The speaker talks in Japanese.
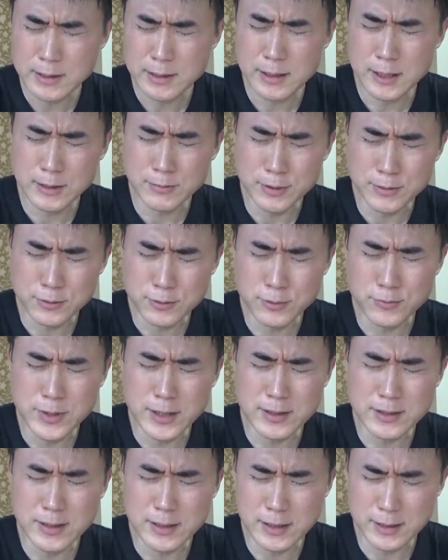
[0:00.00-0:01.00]
テレビの
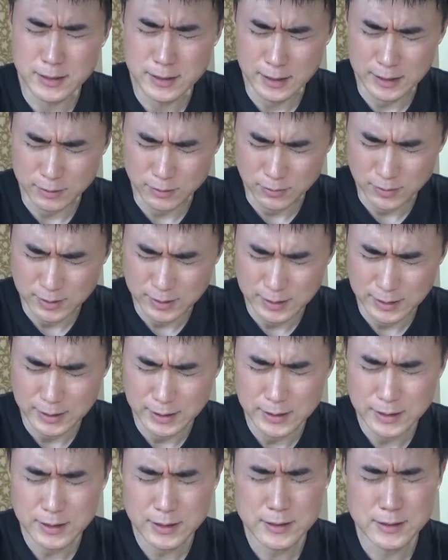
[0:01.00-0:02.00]
コメンテーターと
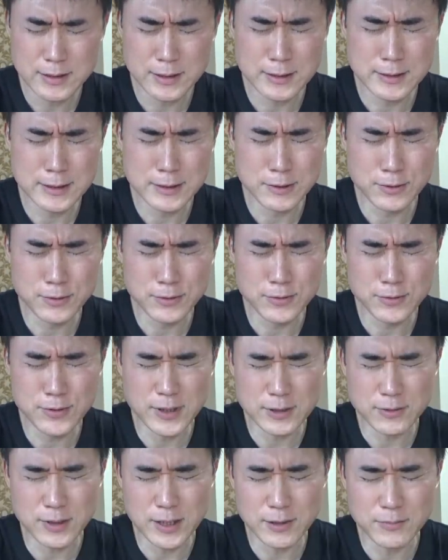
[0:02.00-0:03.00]
か政治評論
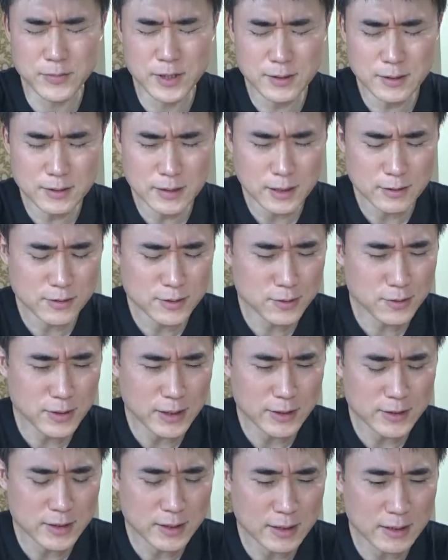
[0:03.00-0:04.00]
家とかみんな口を
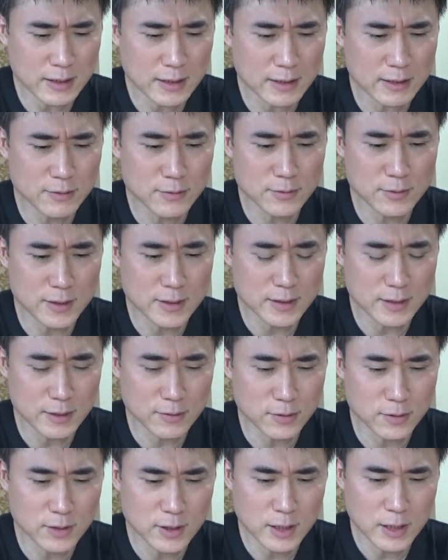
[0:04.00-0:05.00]
合わせて言うんですけ
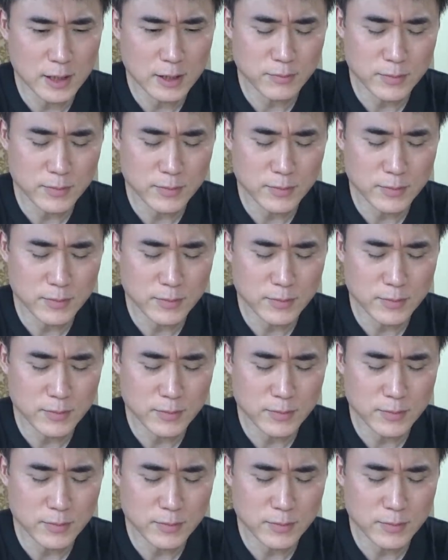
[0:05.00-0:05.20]
ど、